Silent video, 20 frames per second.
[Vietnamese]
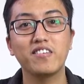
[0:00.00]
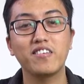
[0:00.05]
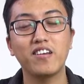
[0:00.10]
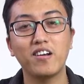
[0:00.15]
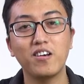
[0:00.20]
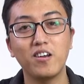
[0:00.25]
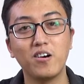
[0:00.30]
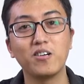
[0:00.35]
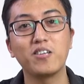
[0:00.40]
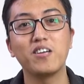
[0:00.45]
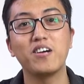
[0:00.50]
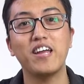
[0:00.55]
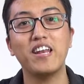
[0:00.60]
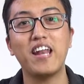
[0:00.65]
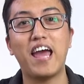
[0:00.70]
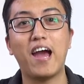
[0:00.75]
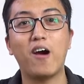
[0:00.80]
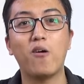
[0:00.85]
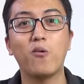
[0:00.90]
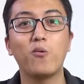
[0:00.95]
chất lượng như thế
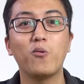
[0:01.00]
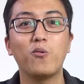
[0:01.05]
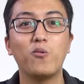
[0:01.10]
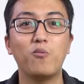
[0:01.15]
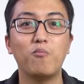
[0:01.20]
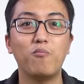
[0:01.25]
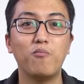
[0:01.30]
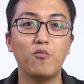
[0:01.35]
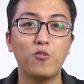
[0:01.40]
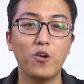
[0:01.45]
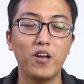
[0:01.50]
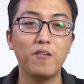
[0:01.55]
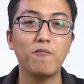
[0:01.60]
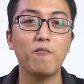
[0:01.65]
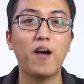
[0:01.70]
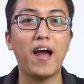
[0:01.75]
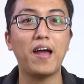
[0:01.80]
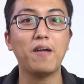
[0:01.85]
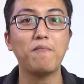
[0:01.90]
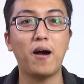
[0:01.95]
nào, khuyến
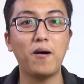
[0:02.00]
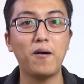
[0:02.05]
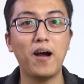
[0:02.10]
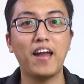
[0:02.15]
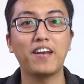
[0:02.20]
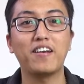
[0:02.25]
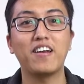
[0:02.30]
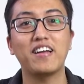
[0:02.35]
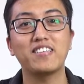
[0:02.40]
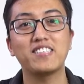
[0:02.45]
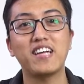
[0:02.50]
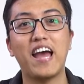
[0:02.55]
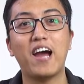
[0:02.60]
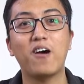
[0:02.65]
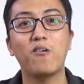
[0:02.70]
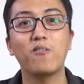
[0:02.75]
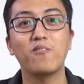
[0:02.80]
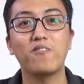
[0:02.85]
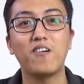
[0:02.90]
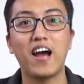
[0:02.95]
mãi bảo hành ra
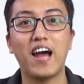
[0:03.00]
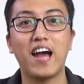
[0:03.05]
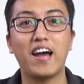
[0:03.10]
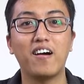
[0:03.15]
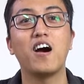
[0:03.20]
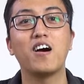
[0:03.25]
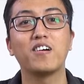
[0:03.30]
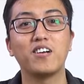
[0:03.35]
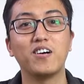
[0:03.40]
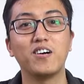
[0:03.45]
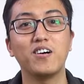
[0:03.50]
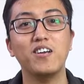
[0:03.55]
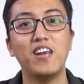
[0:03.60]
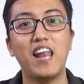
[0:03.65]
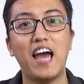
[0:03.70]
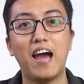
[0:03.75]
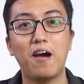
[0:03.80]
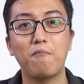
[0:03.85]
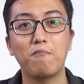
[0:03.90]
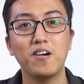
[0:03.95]
sao và hơn nữa
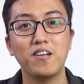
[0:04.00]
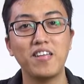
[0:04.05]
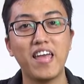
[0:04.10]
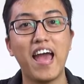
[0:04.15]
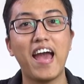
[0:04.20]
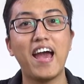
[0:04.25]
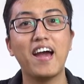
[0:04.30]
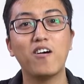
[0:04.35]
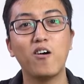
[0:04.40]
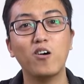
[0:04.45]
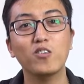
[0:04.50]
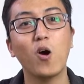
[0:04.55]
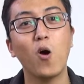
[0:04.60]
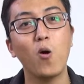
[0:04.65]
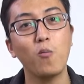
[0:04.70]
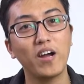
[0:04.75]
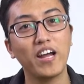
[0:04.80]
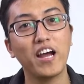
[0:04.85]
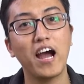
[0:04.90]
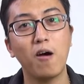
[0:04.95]
là mức giá có
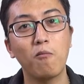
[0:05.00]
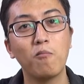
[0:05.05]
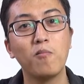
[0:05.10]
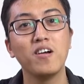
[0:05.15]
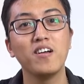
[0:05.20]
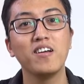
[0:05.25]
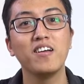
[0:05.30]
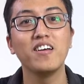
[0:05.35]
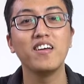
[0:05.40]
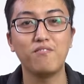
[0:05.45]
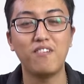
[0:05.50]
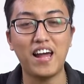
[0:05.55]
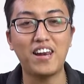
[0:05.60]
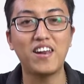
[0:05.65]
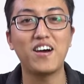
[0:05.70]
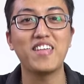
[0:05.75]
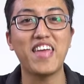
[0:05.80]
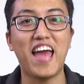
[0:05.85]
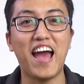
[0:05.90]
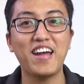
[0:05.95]
tốt hay không và
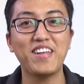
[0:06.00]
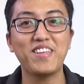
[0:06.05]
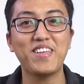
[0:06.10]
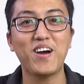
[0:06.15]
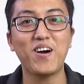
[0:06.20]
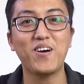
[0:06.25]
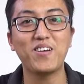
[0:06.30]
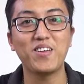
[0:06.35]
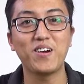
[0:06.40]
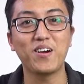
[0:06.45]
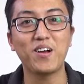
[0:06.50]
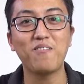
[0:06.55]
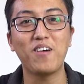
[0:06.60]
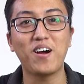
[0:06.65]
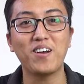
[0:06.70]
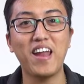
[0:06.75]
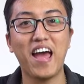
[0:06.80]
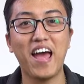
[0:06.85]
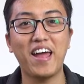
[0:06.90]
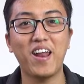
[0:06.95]
lời giải cho những cái
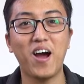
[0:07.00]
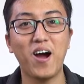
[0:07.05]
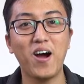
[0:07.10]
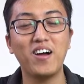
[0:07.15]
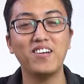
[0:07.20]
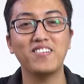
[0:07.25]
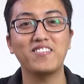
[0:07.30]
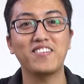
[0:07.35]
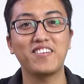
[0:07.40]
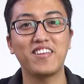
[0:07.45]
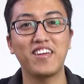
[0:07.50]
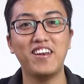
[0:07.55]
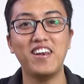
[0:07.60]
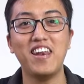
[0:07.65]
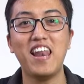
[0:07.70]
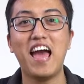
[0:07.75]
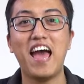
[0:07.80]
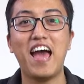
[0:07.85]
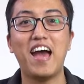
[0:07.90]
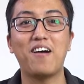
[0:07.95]
vấn đề đó chính
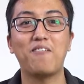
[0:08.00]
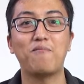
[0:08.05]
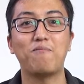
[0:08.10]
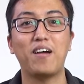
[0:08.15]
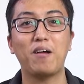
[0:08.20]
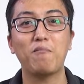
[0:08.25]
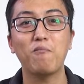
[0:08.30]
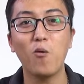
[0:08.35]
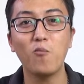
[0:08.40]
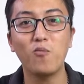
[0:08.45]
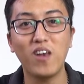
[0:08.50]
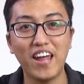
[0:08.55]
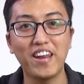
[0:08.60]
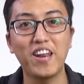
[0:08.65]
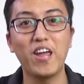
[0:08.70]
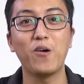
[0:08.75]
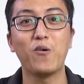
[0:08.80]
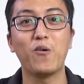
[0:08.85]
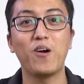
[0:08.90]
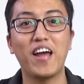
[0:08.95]
là MacBook
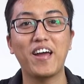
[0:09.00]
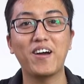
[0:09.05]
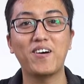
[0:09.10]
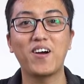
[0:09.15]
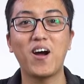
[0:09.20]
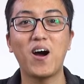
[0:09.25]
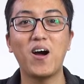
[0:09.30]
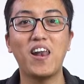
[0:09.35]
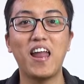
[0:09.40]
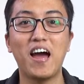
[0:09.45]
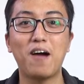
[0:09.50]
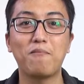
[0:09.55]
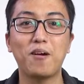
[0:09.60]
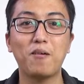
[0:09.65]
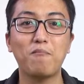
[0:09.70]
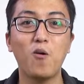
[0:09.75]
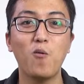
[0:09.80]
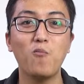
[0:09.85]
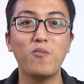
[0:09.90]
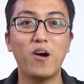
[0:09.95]
Light hay còn gọi là
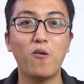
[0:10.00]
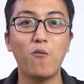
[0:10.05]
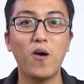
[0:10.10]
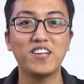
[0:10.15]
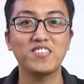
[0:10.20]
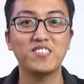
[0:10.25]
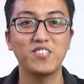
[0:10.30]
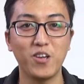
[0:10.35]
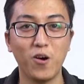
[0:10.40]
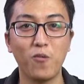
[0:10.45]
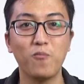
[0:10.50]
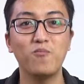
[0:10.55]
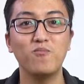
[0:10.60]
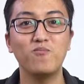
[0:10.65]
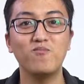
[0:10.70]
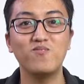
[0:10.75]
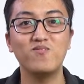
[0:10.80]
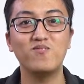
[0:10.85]
MacBook đã qua sử dụng